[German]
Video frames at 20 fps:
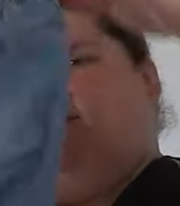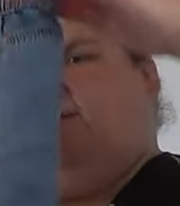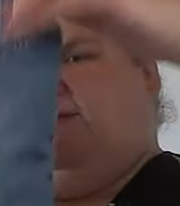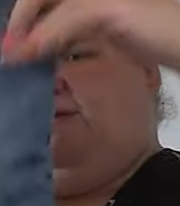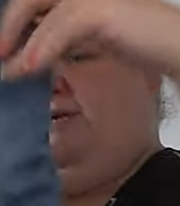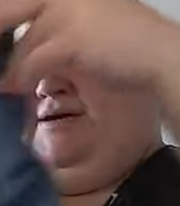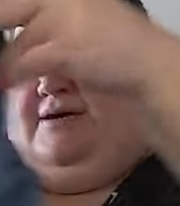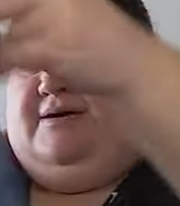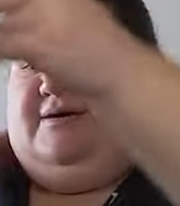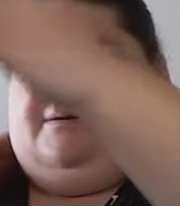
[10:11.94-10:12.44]

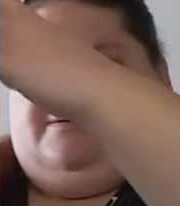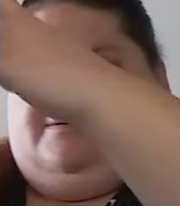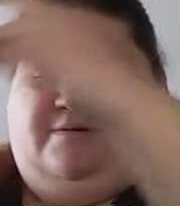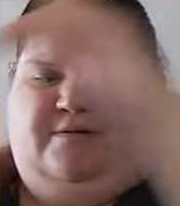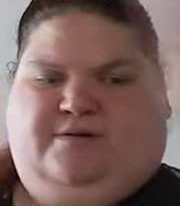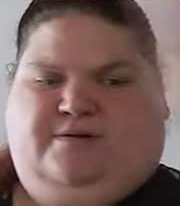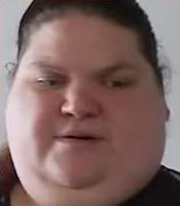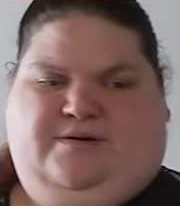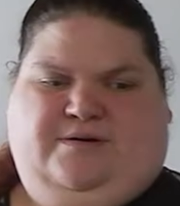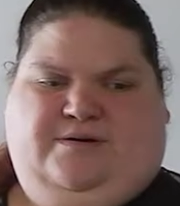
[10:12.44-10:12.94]
Er
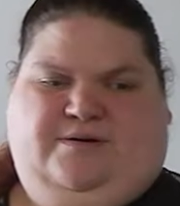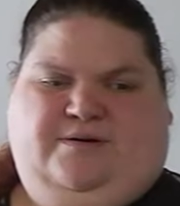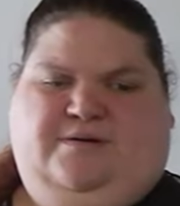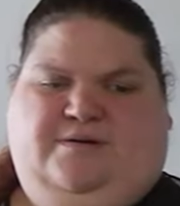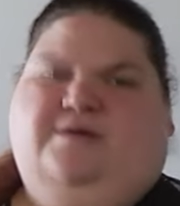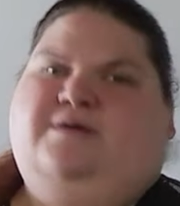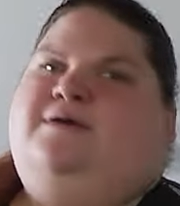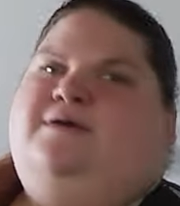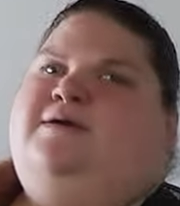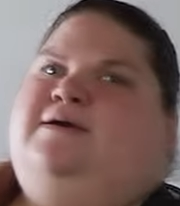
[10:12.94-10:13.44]
äh,
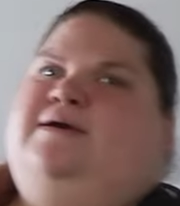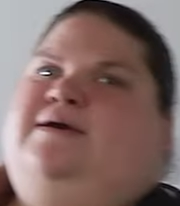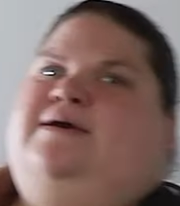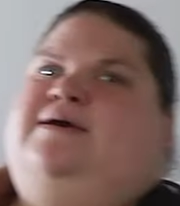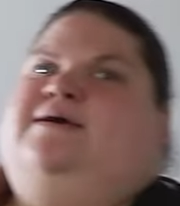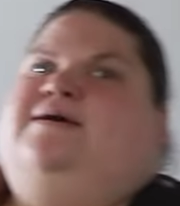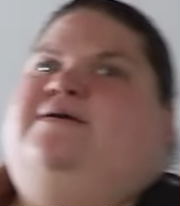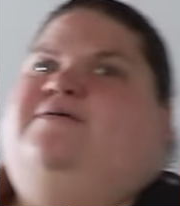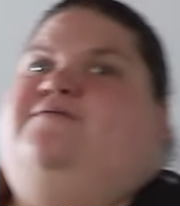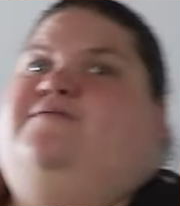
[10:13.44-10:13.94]

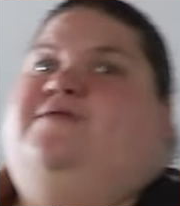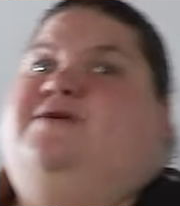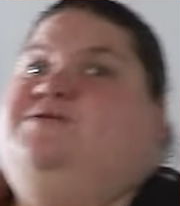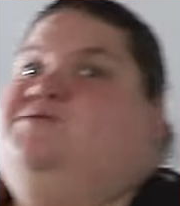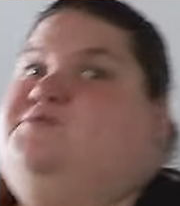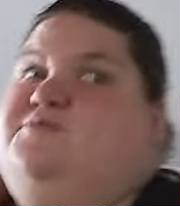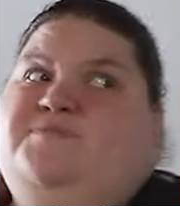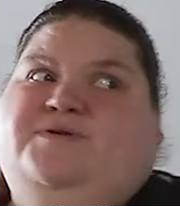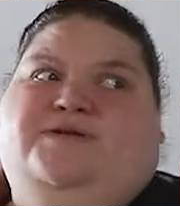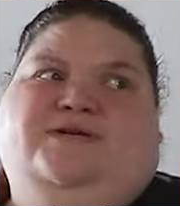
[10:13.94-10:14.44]

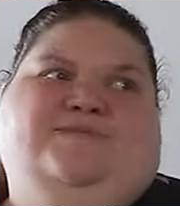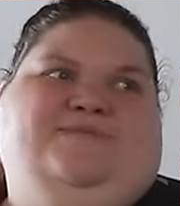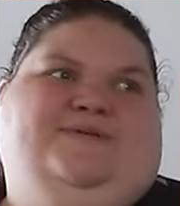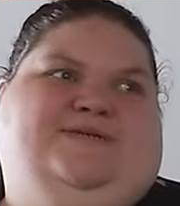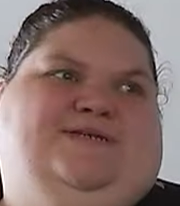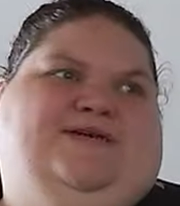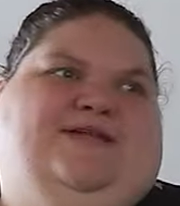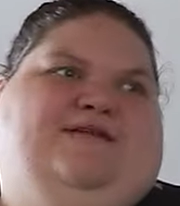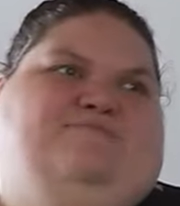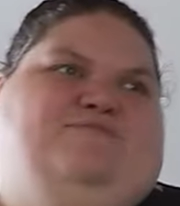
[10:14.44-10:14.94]
wollte unbedingt mit
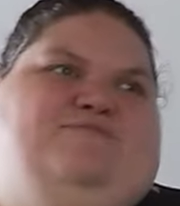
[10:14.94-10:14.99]
seiner